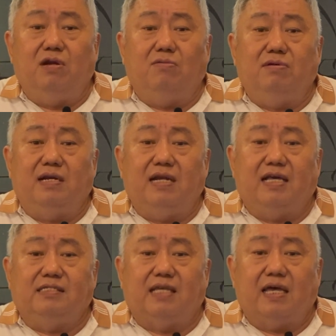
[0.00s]
undang-undang
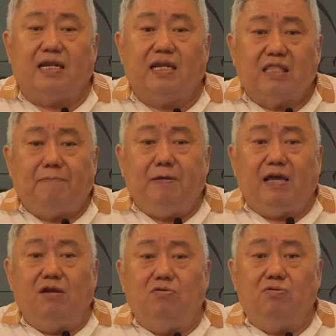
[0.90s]
dasar. Tapi
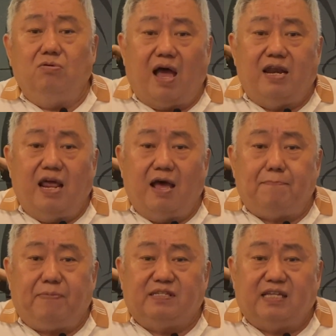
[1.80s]
kalau
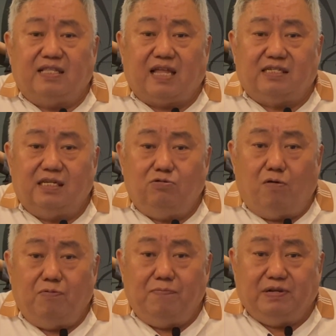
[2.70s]
ada persentase
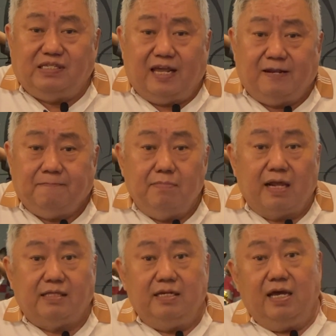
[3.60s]
20%,
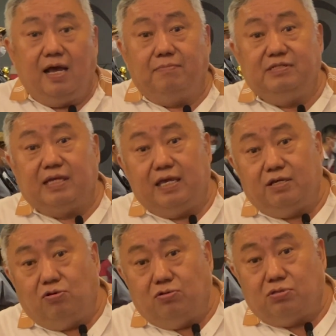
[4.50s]
berarti dia nggak bisa
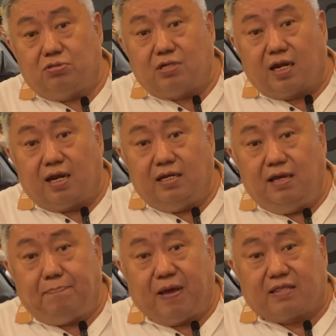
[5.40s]
ikut karena
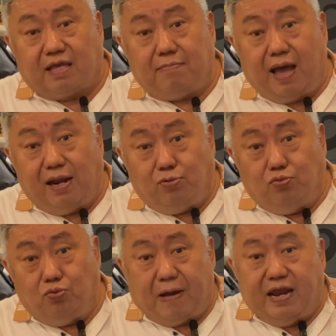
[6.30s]
dia partai
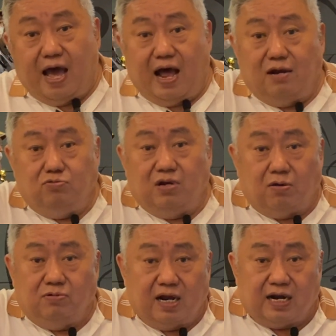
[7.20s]
baru. Padahal
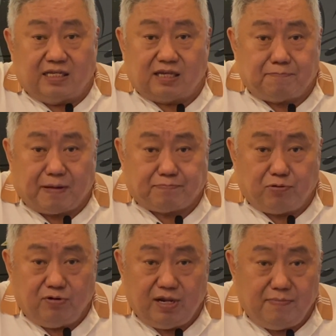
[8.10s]
undang-undang dasar
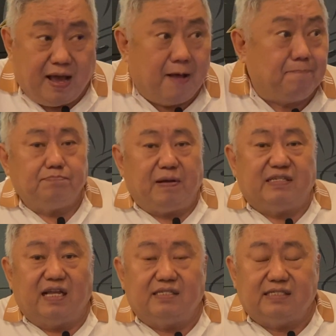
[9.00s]
45
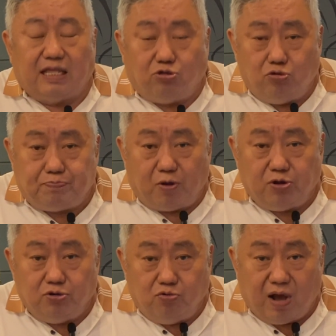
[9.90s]
pasal
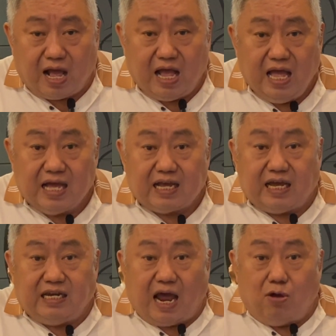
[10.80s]

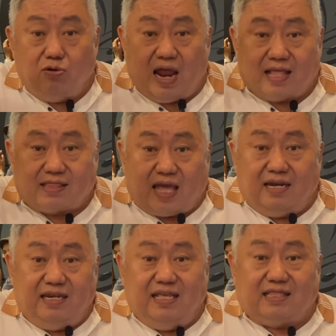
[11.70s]
1.2
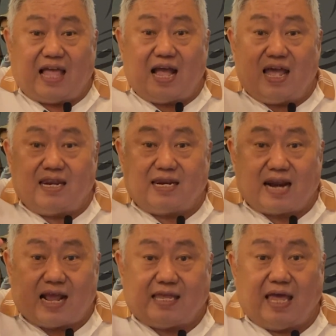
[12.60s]
kedaulatan di tangan
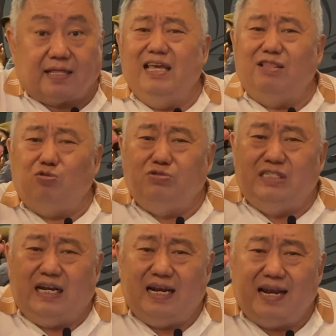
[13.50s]
rakyat itu
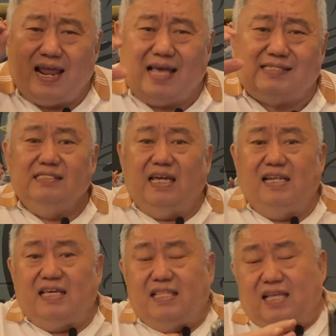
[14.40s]
jelas.
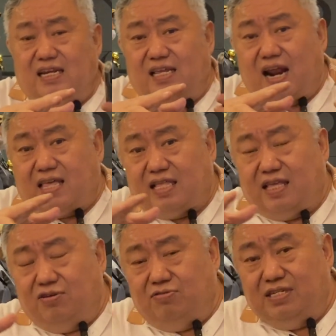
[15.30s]
Jadi kita nih
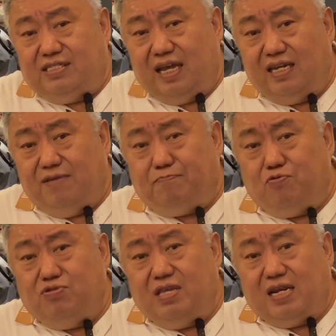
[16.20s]
rakyat Indonesia ini
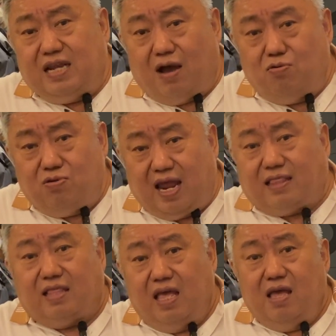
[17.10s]
punya
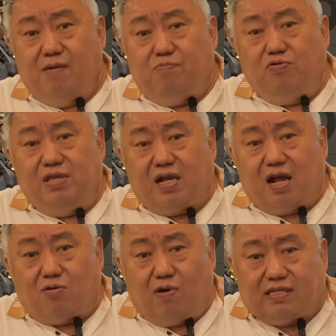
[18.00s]
daulat, punya
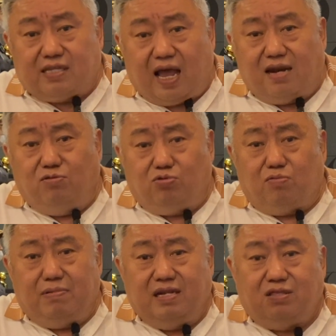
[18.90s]
kekuasaan
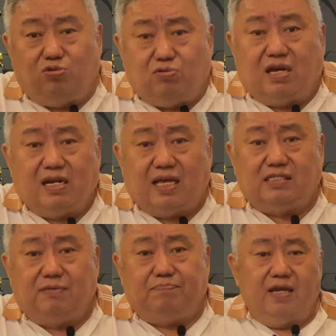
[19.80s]
untuk menentukan
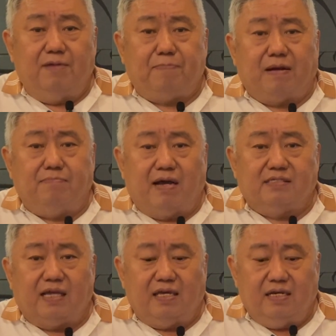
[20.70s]
nasib ke depan
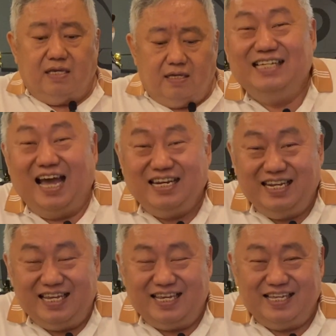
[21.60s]
bangsa ini.
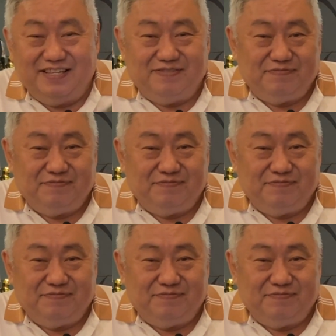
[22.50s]
Jadi